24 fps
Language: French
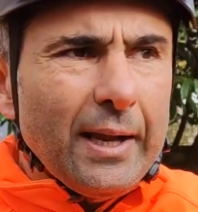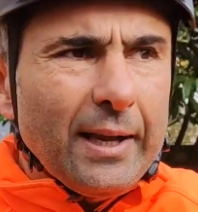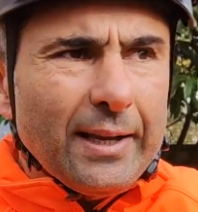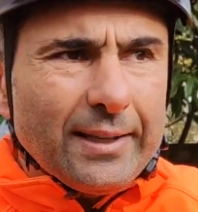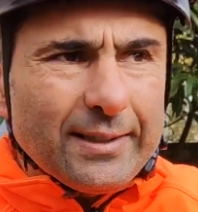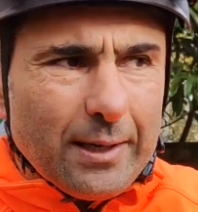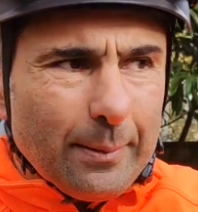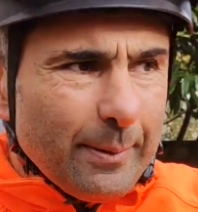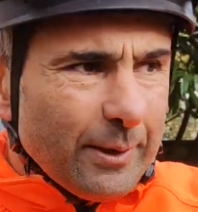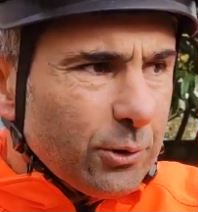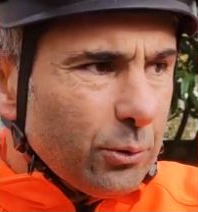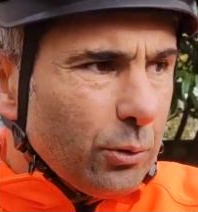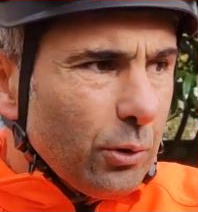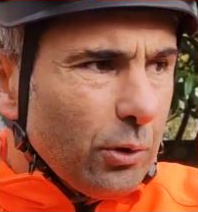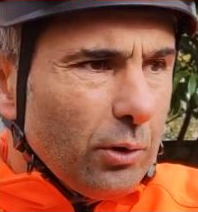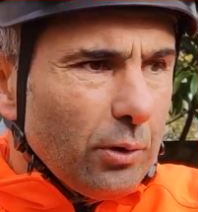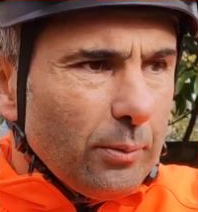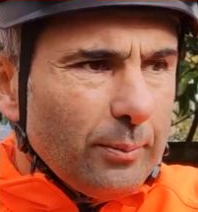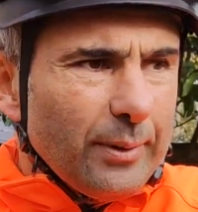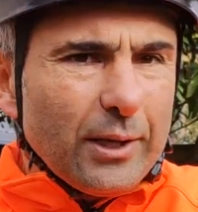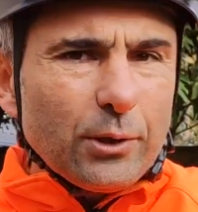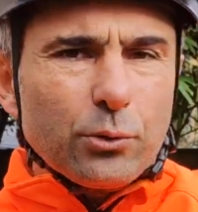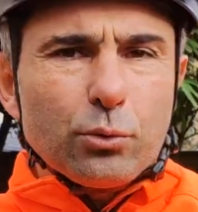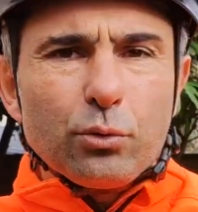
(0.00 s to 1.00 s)
C'est parce que
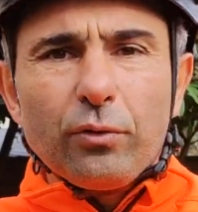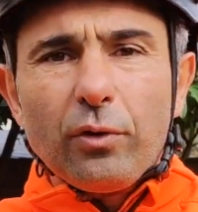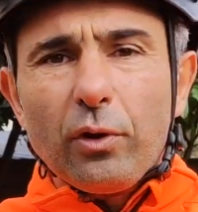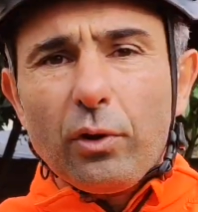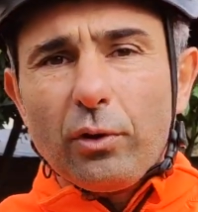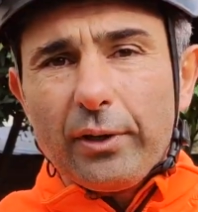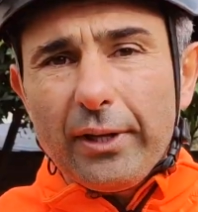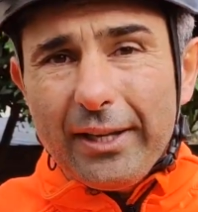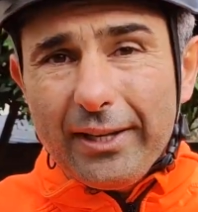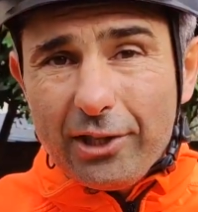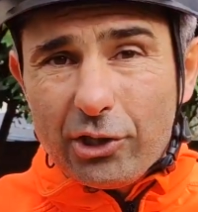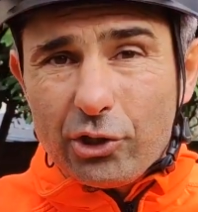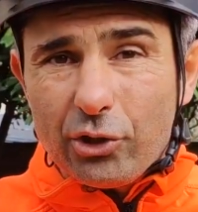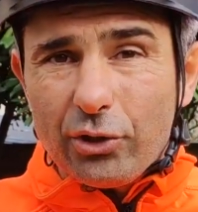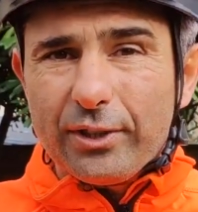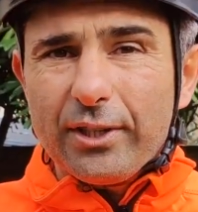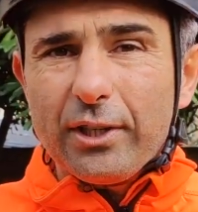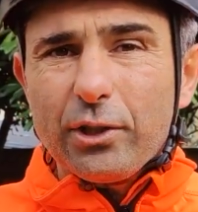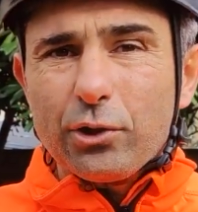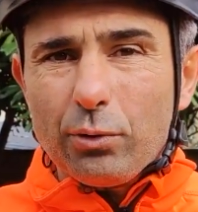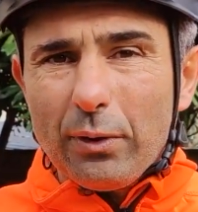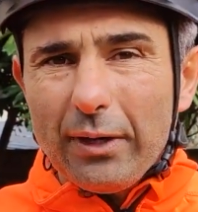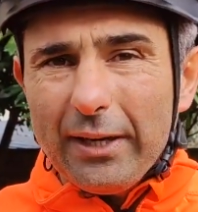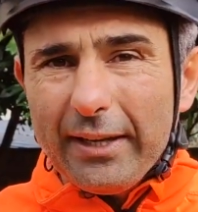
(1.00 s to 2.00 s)
bien souvent il y a des
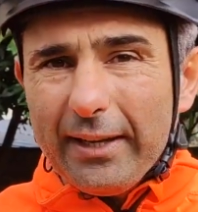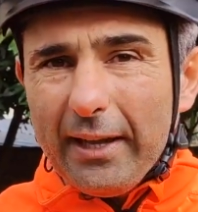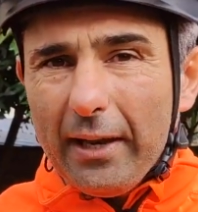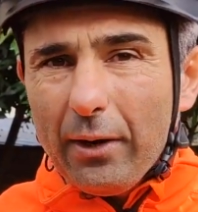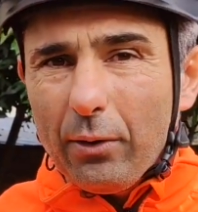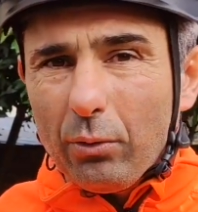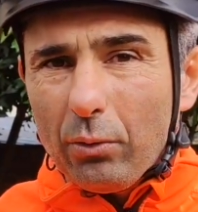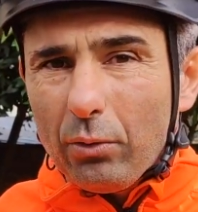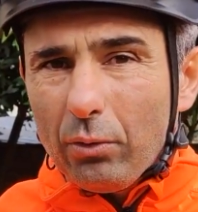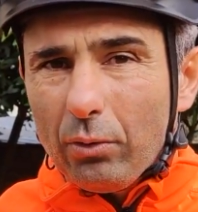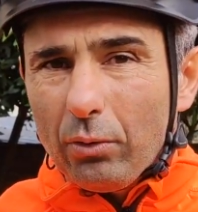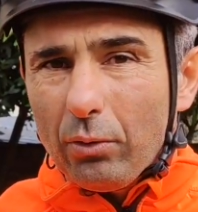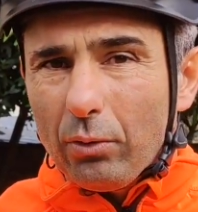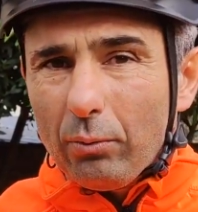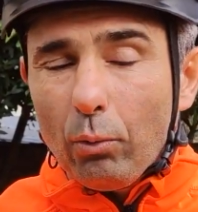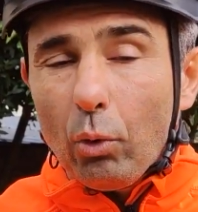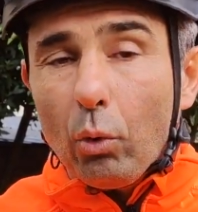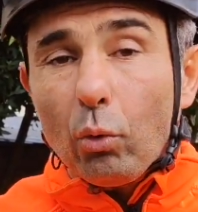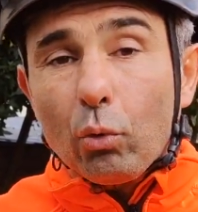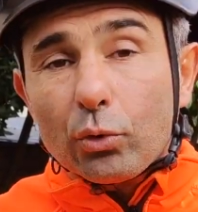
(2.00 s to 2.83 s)
chantiers sur lesquels on,